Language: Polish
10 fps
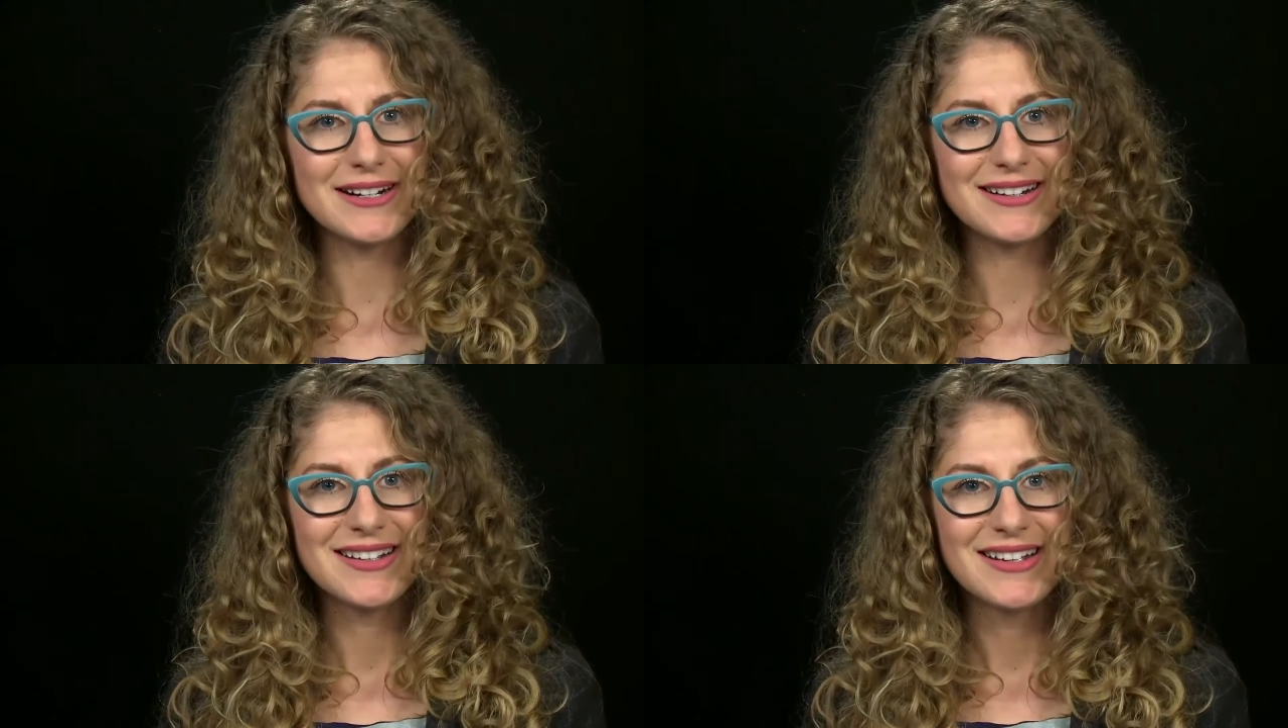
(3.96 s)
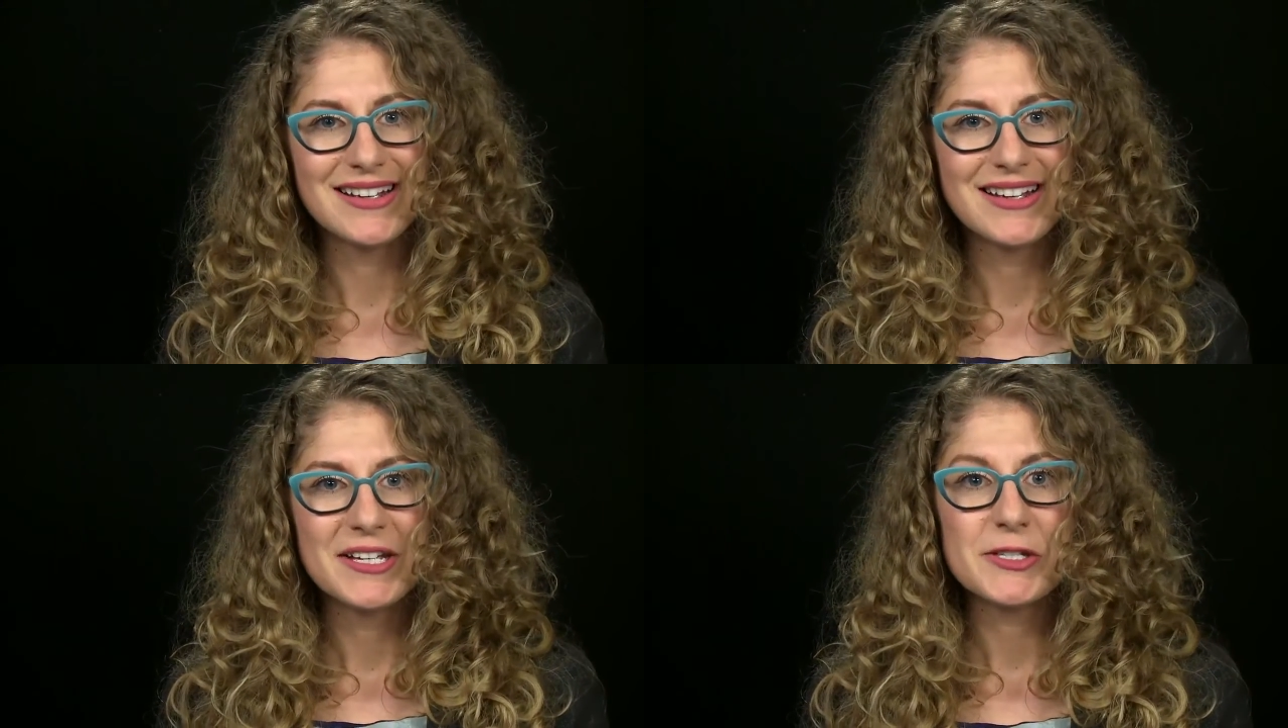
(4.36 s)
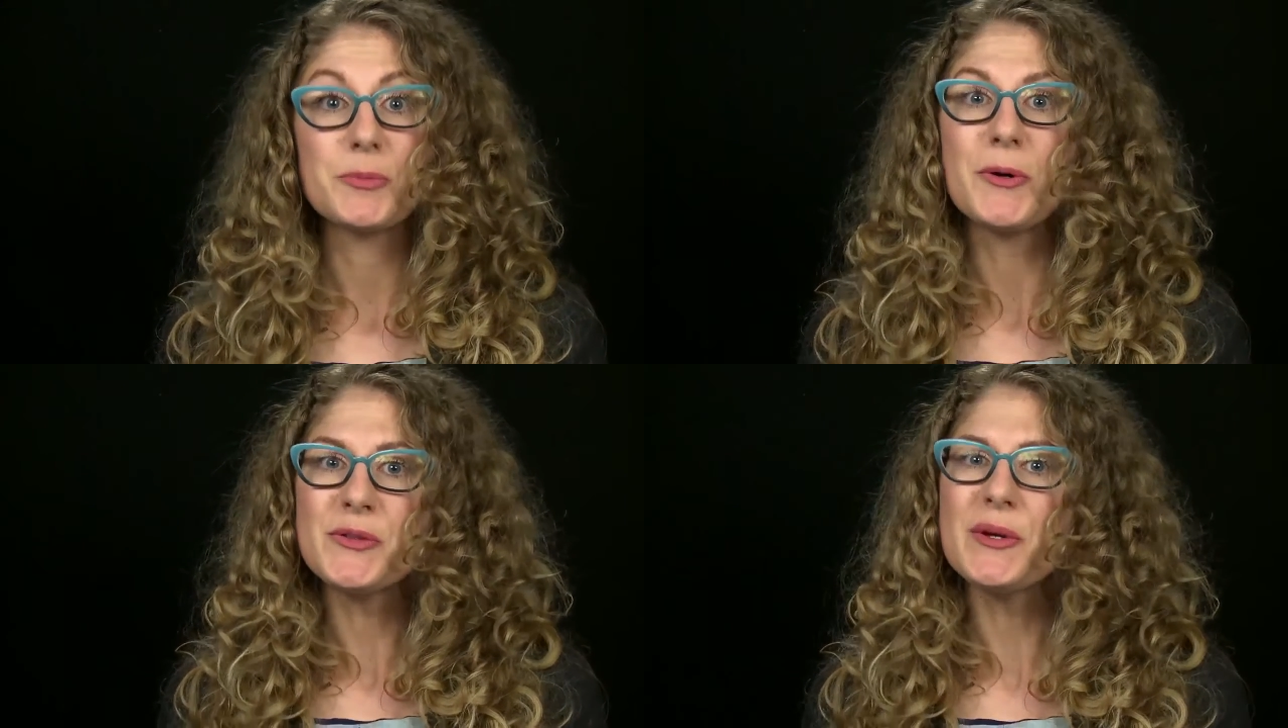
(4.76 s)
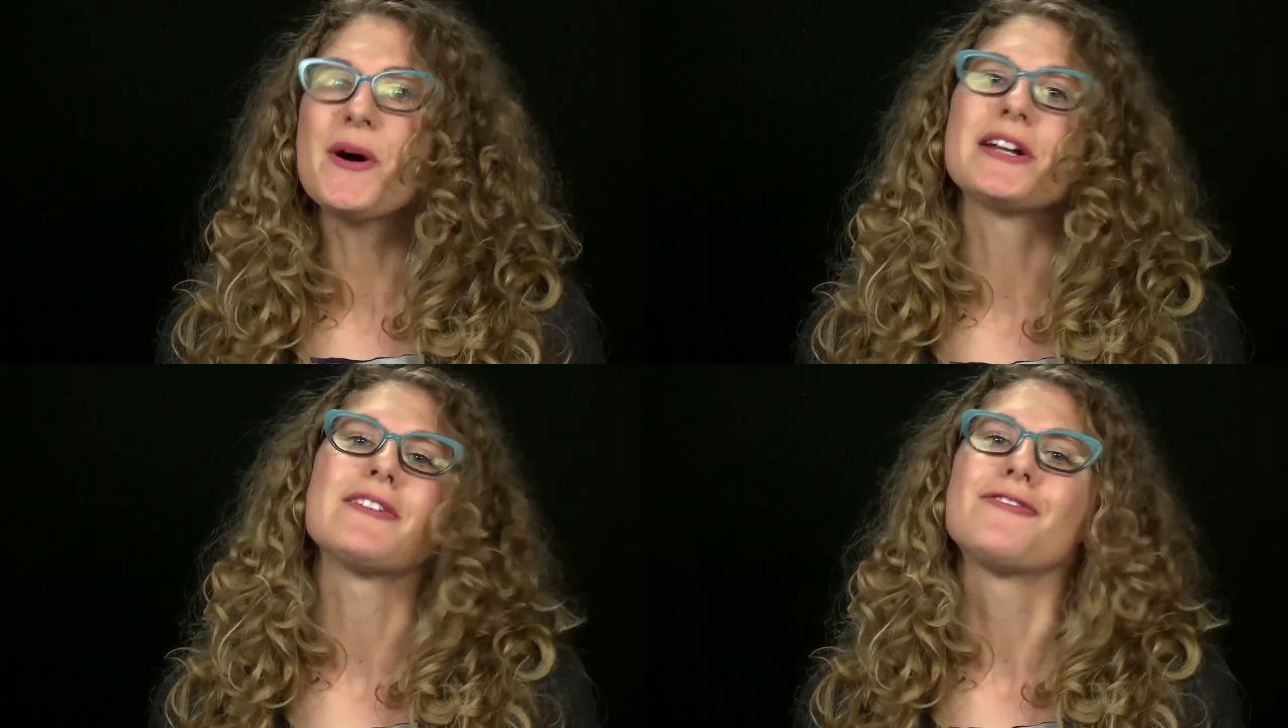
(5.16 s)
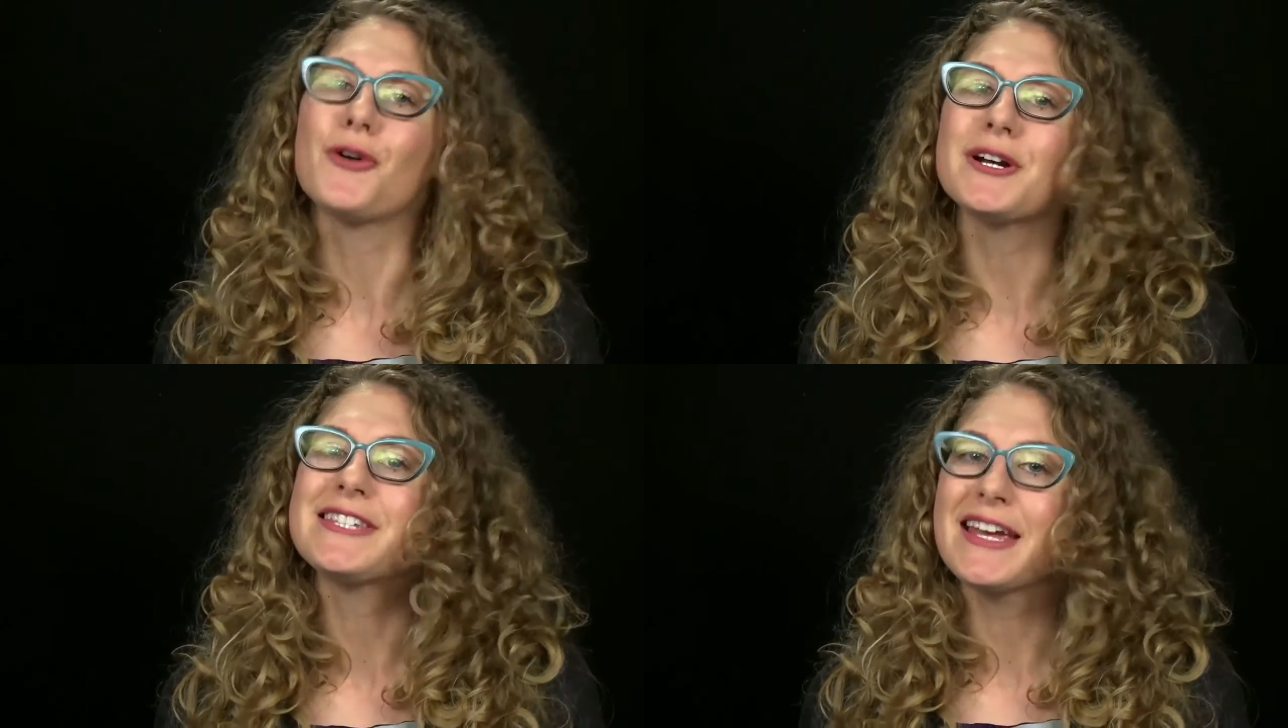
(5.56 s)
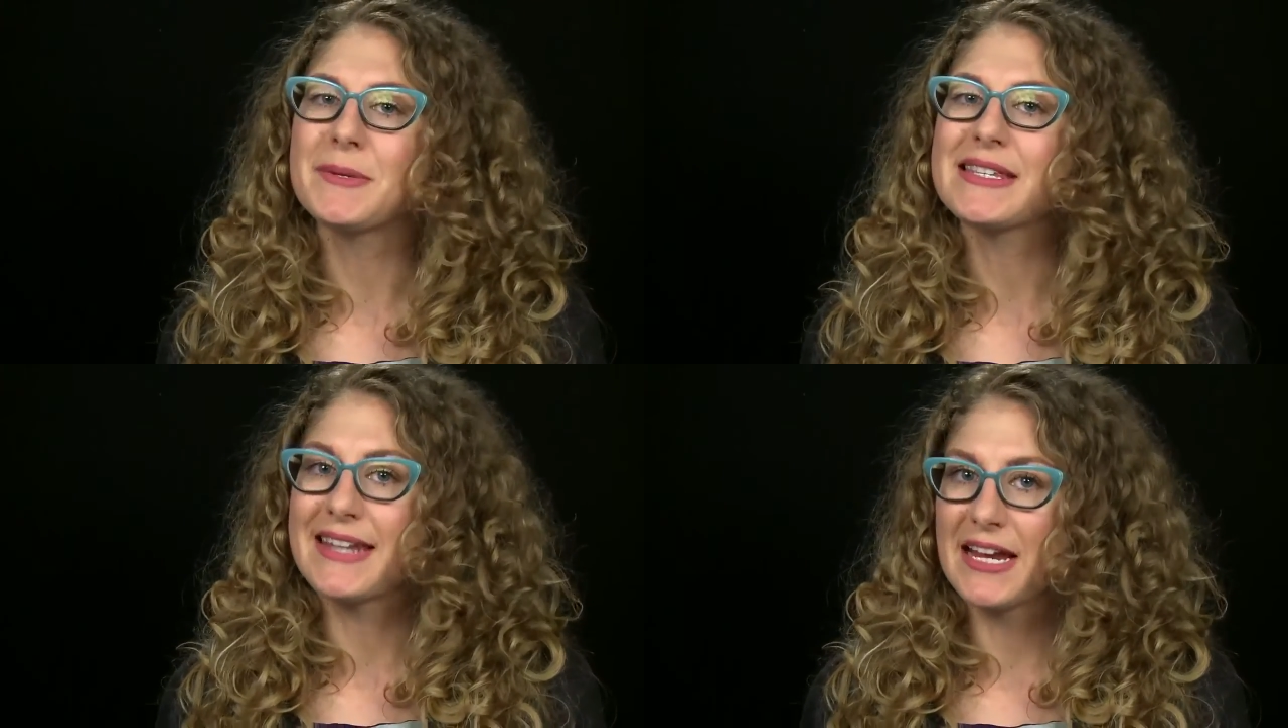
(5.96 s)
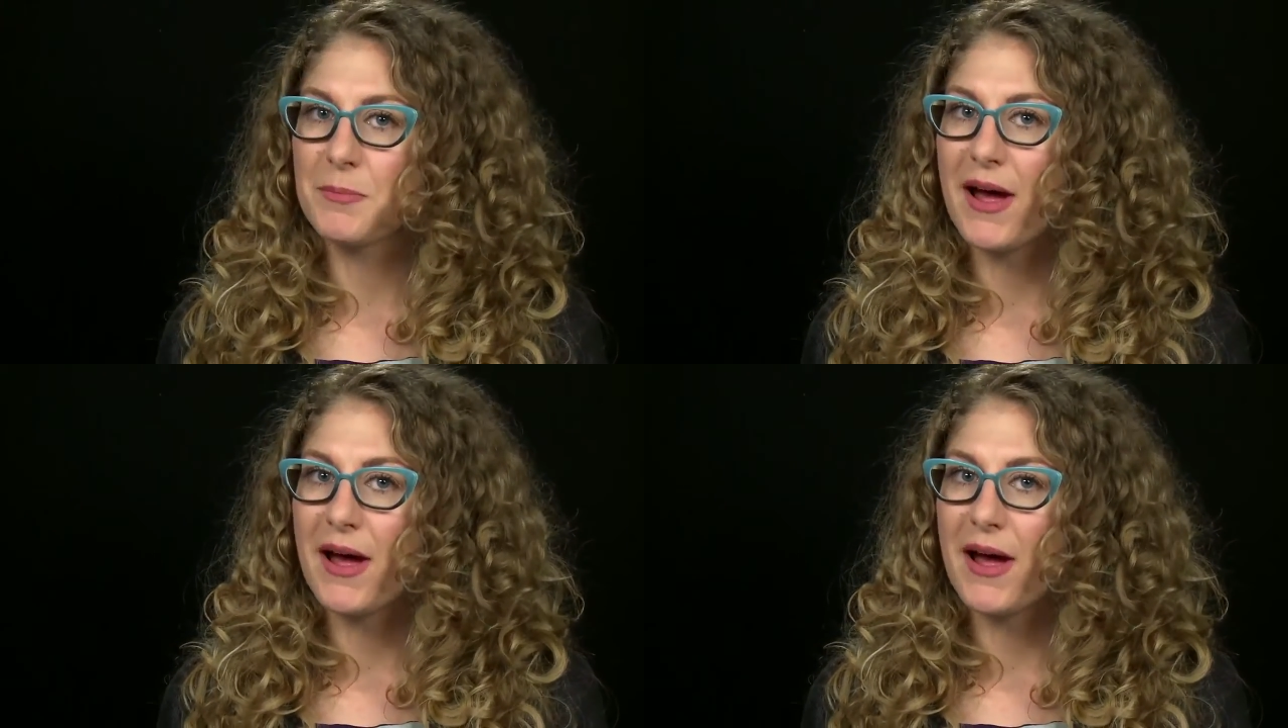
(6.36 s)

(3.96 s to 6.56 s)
Dobra robota. Chcemy zrobić